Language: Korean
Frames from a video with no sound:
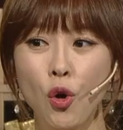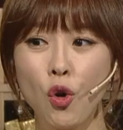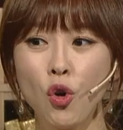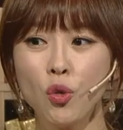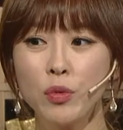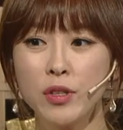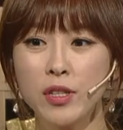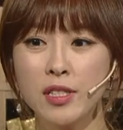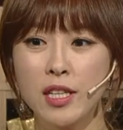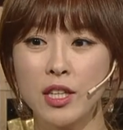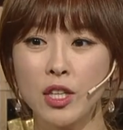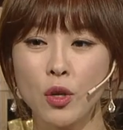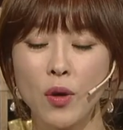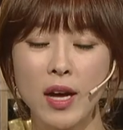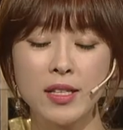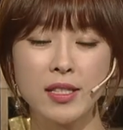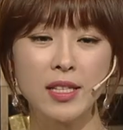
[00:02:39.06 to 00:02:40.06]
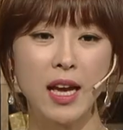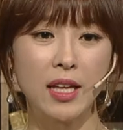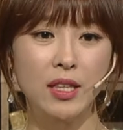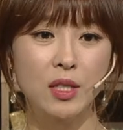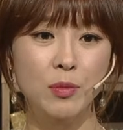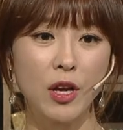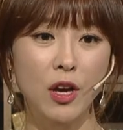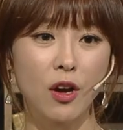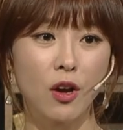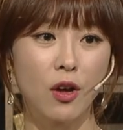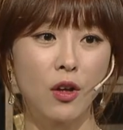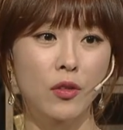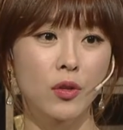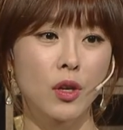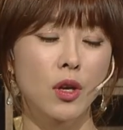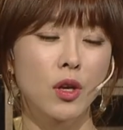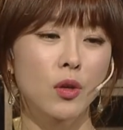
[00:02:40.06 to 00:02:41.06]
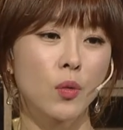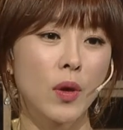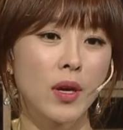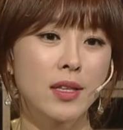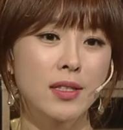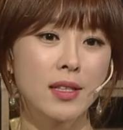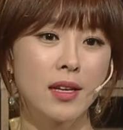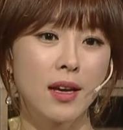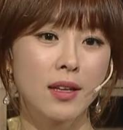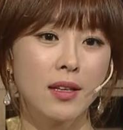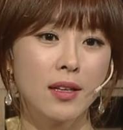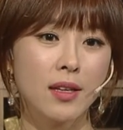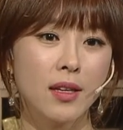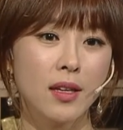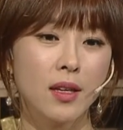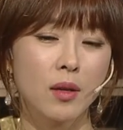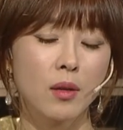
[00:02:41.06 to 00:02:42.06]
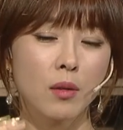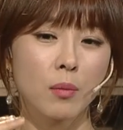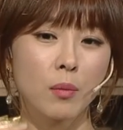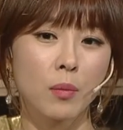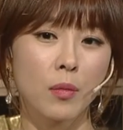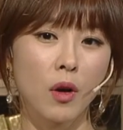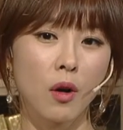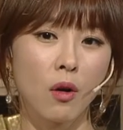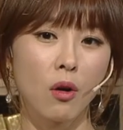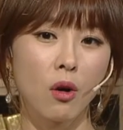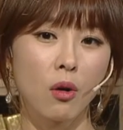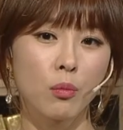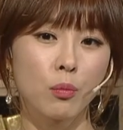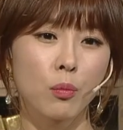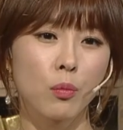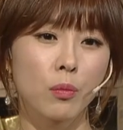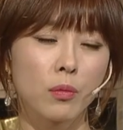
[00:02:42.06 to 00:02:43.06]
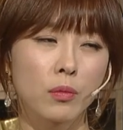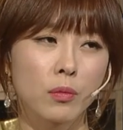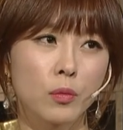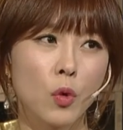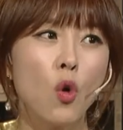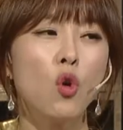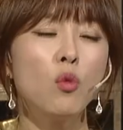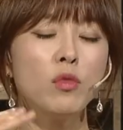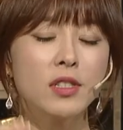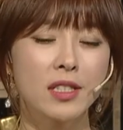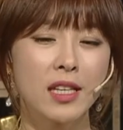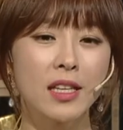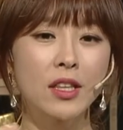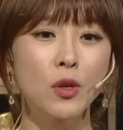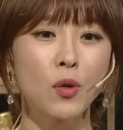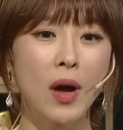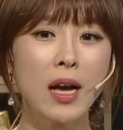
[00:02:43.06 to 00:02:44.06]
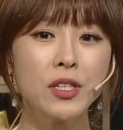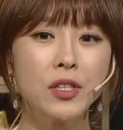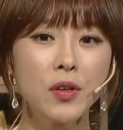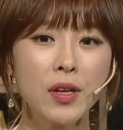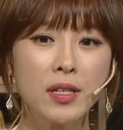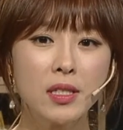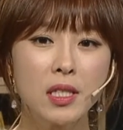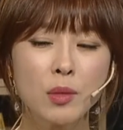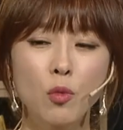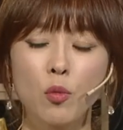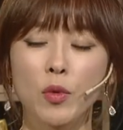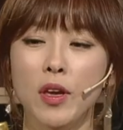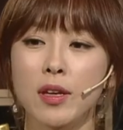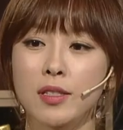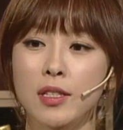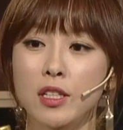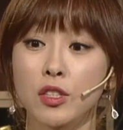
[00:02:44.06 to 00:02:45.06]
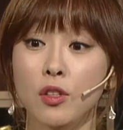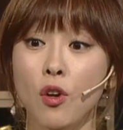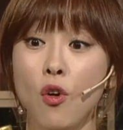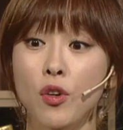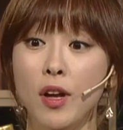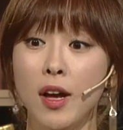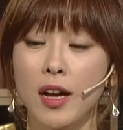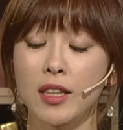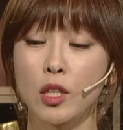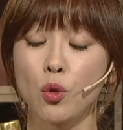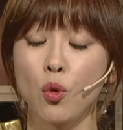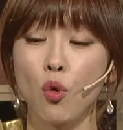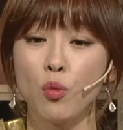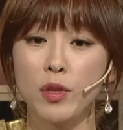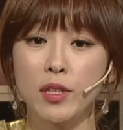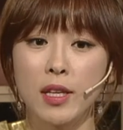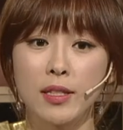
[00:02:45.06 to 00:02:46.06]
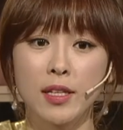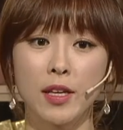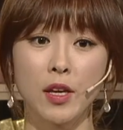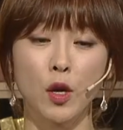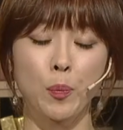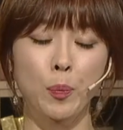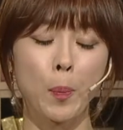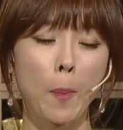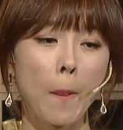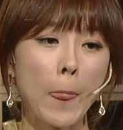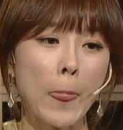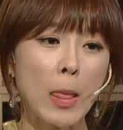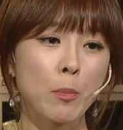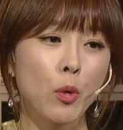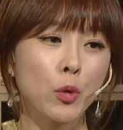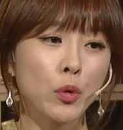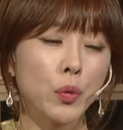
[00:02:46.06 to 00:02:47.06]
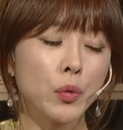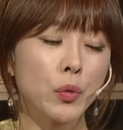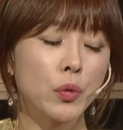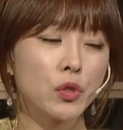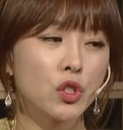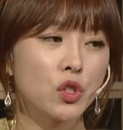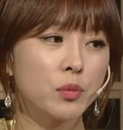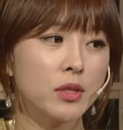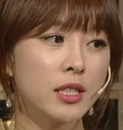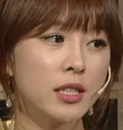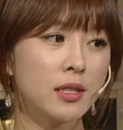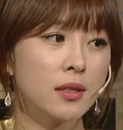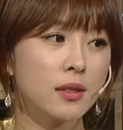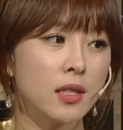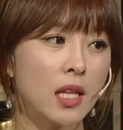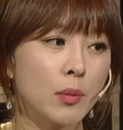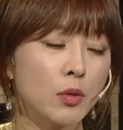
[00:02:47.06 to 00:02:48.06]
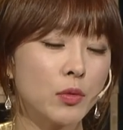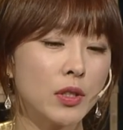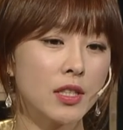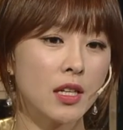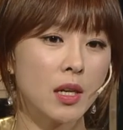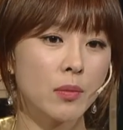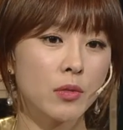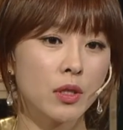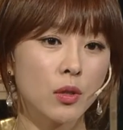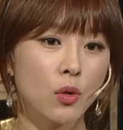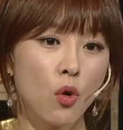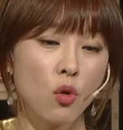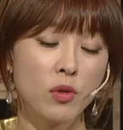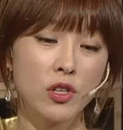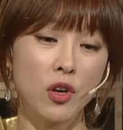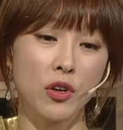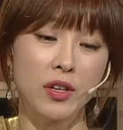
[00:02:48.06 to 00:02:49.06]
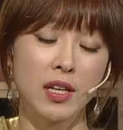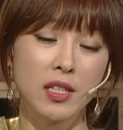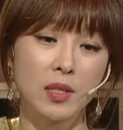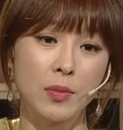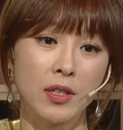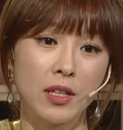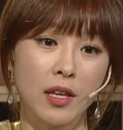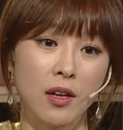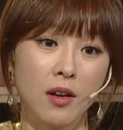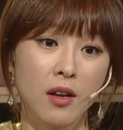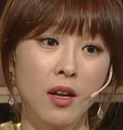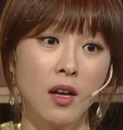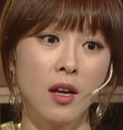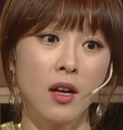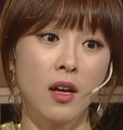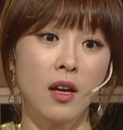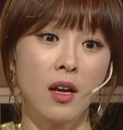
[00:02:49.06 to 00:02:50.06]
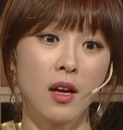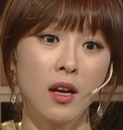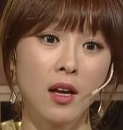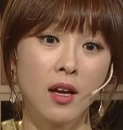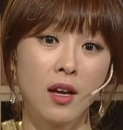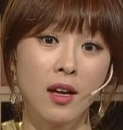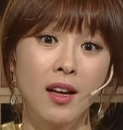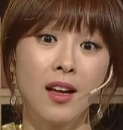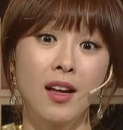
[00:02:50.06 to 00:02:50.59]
호흡을 제대로 하지 않으면 굉장히 어, 호흡을 제대로 하셔야지 몸이 굉장히 건강한데 도움이 되세요. 보통 요즘은 대부분의 사람들이 호흡을 여기까지만 해요. 하,